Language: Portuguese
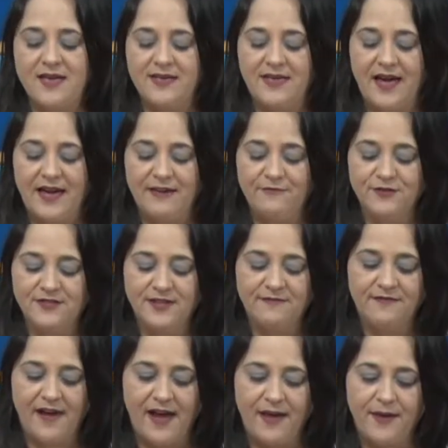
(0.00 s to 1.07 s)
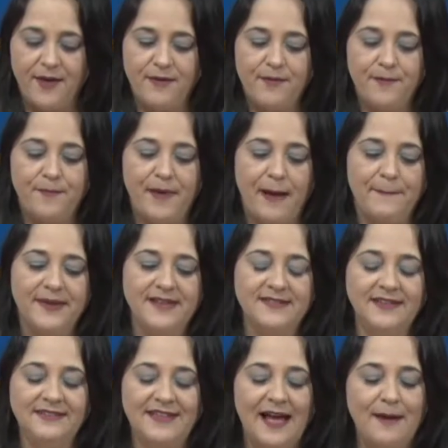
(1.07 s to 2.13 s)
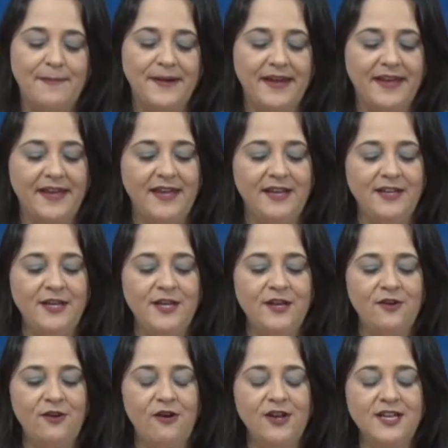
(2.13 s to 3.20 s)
E aí você vai apresentar para ele, olha